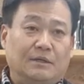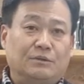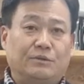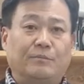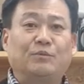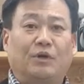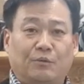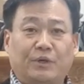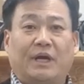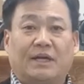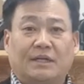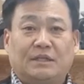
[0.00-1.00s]
좀 더
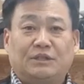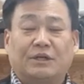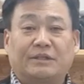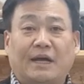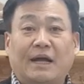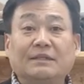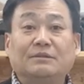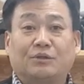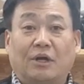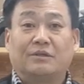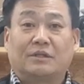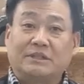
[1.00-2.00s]
우리가 적당한
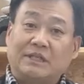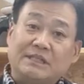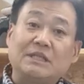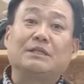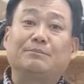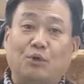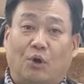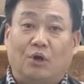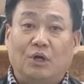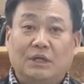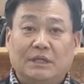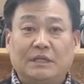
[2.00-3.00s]
선 그러니까 70도
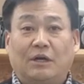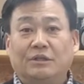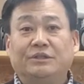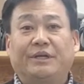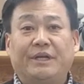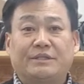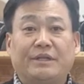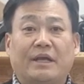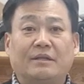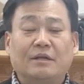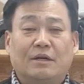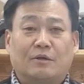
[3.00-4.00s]
이 언저리에서
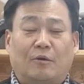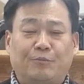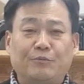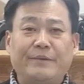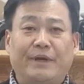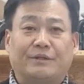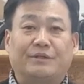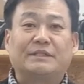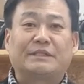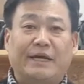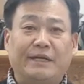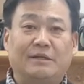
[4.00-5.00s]
낸 거품의
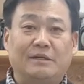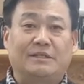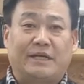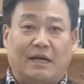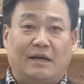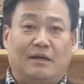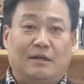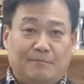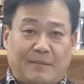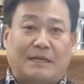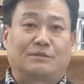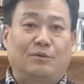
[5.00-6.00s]
어떤 차이를 제가
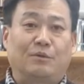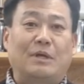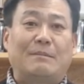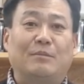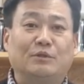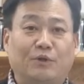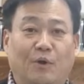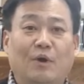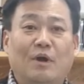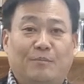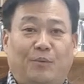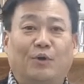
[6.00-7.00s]
맛으로도 한번 더
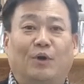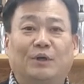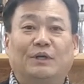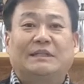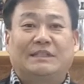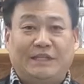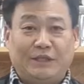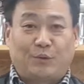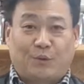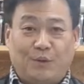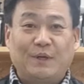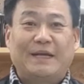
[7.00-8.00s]

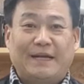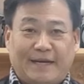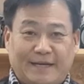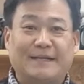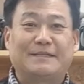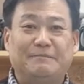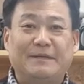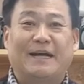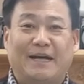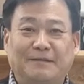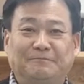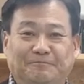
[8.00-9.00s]
보여드리도록
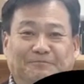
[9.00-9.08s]
하겠습니다.